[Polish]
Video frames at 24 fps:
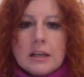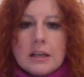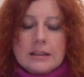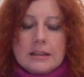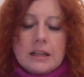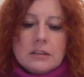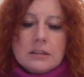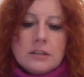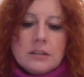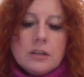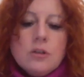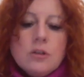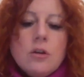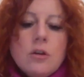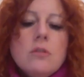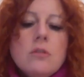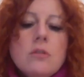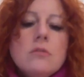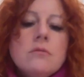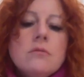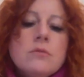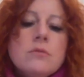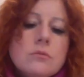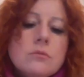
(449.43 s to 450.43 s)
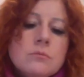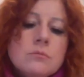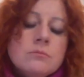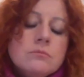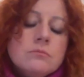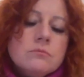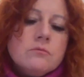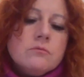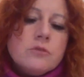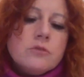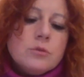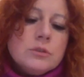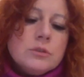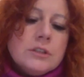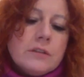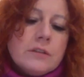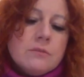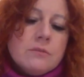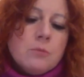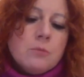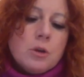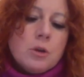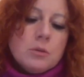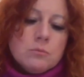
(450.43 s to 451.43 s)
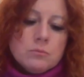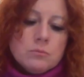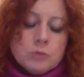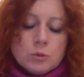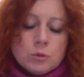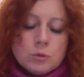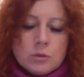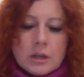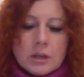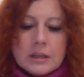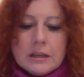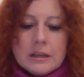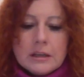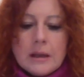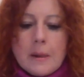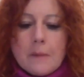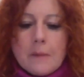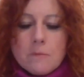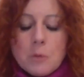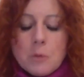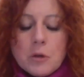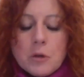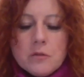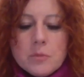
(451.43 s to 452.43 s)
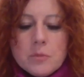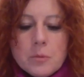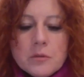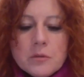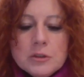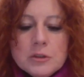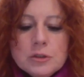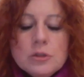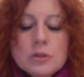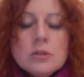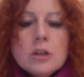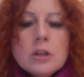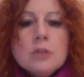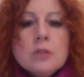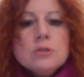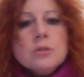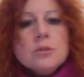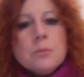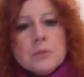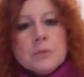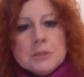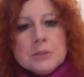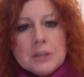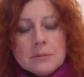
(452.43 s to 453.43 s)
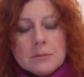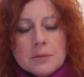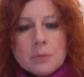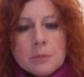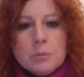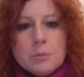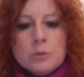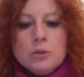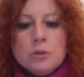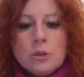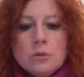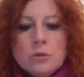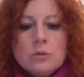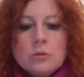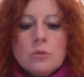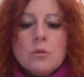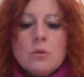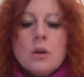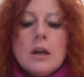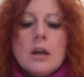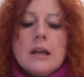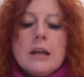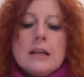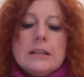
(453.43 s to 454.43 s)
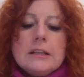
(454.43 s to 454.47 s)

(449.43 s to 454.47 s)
Dlatego mm, wrócę w moim tutaj w mojej wypowiedzi do tego, co powiedziałam na początku.